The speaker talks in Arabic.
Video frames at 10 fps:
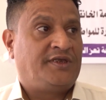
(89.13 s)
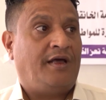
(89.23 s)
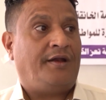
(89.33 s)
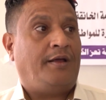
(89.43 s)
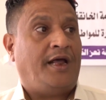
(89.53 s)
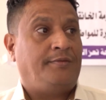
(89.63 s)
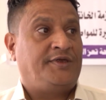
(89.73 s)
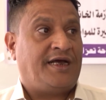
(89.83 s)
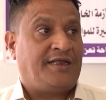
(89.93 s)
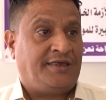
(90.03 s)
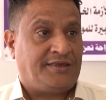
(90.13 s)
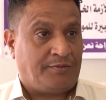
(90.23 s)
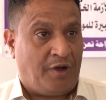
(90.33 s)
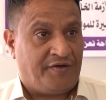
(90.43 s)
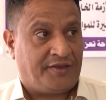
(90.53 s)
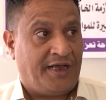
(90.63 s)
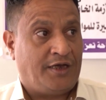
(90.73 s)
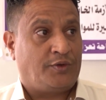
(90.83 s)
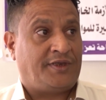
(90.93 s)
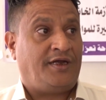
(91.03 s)
يعني بزيادة حصة محافظة
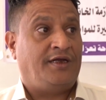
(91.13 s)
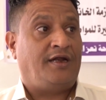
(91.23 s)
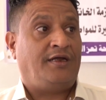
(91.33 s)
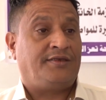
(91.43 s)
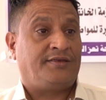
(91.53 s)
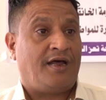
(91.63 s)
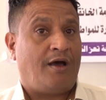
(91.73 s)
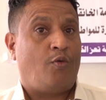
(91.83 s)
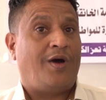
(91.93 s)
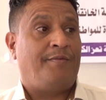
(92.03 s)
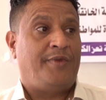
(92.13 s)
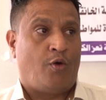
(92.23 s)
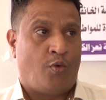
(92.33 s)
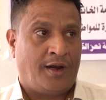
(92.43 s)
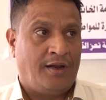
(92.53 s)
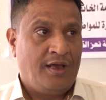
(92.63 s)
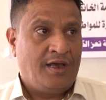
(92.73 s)
تعز وترحيل الحصة أولا بأول